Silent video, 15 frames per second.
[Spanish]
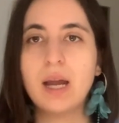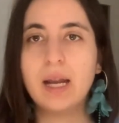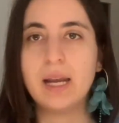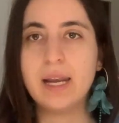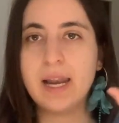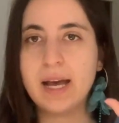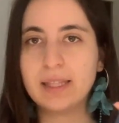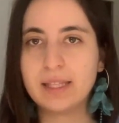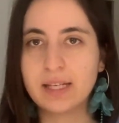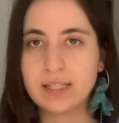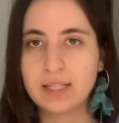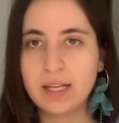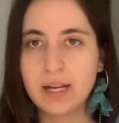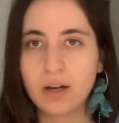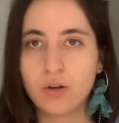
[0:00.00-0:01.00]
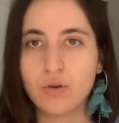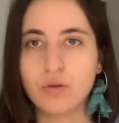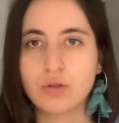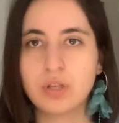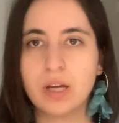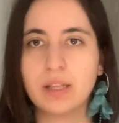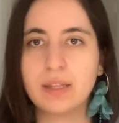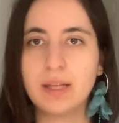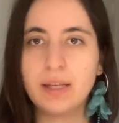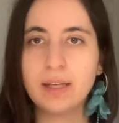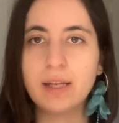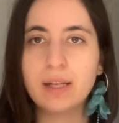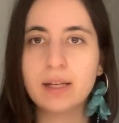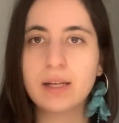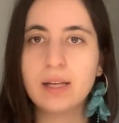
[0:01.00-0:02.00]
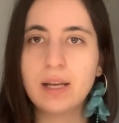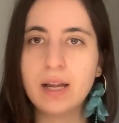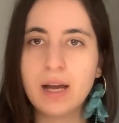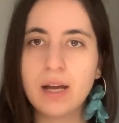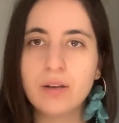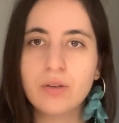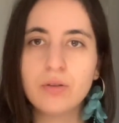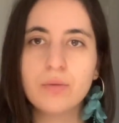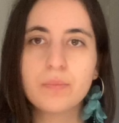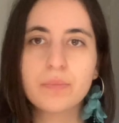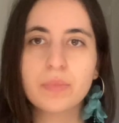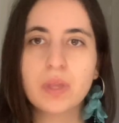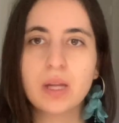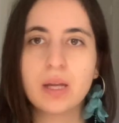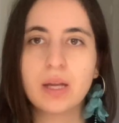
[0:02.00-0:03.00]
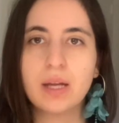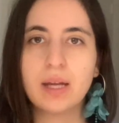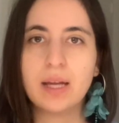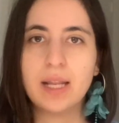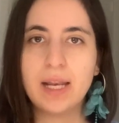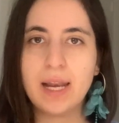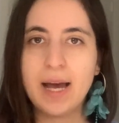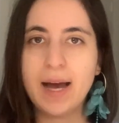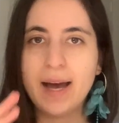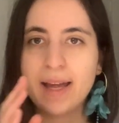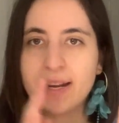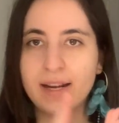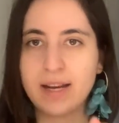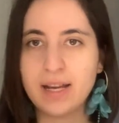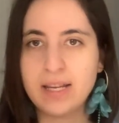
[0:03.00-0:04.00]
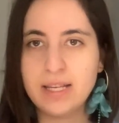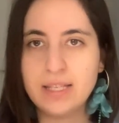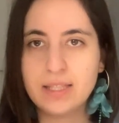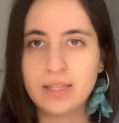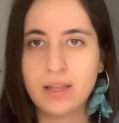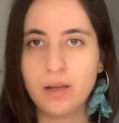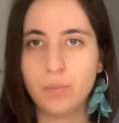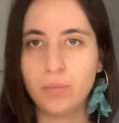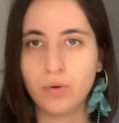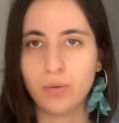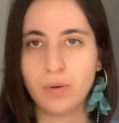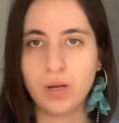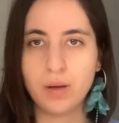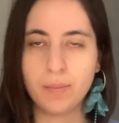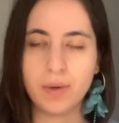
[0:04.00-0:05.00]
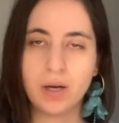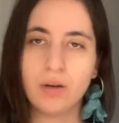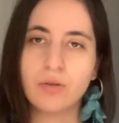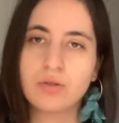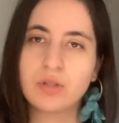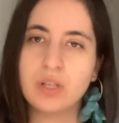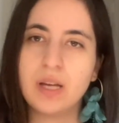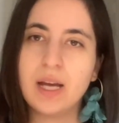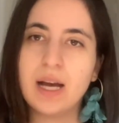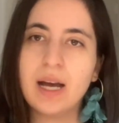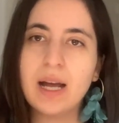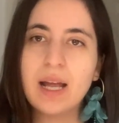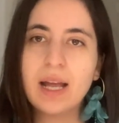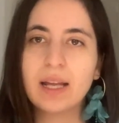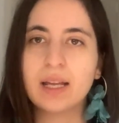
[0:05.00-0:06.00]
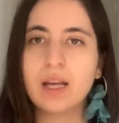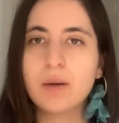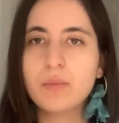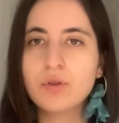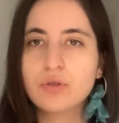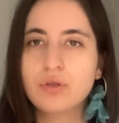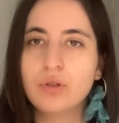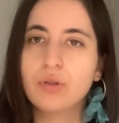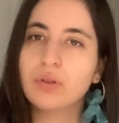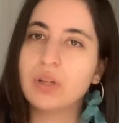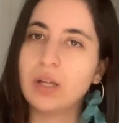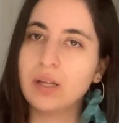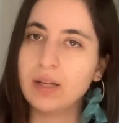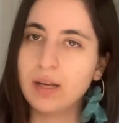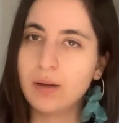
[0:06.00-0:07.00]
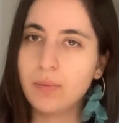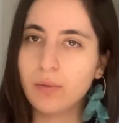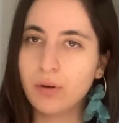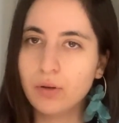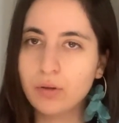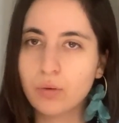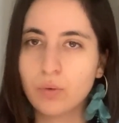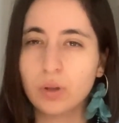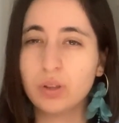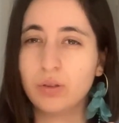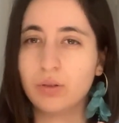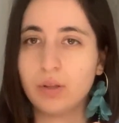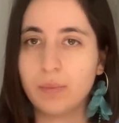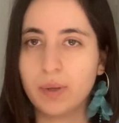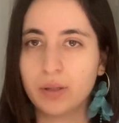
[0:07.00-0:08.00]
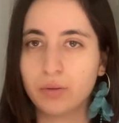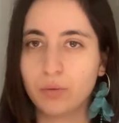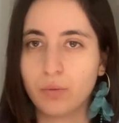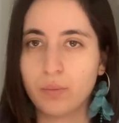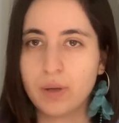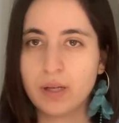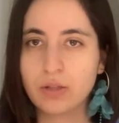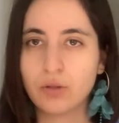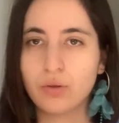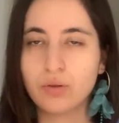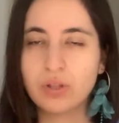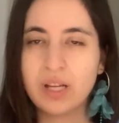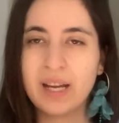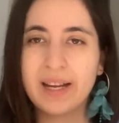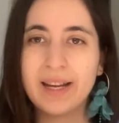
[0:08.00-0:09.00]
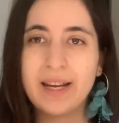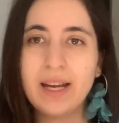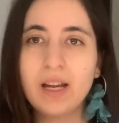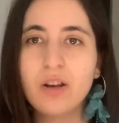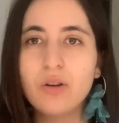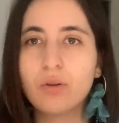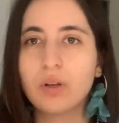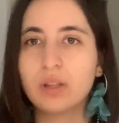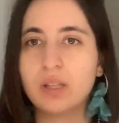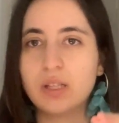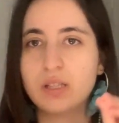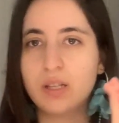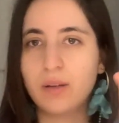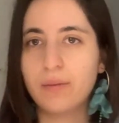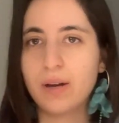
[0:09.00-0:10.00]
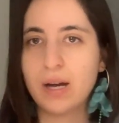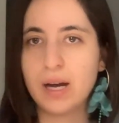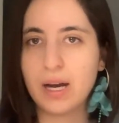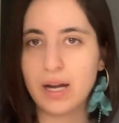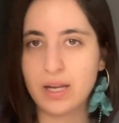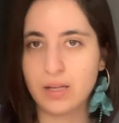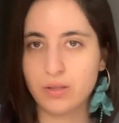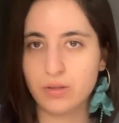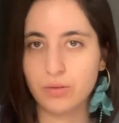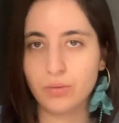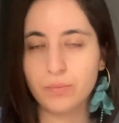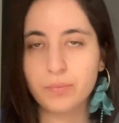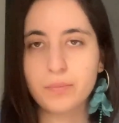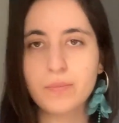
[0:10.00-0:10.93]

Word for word: La tercera cosa, tener claro la raíz del problema. O sea, ¿qué emoción tenés vos cuando te masturbás? O sea, ¿qué es lo que te lleva a eso?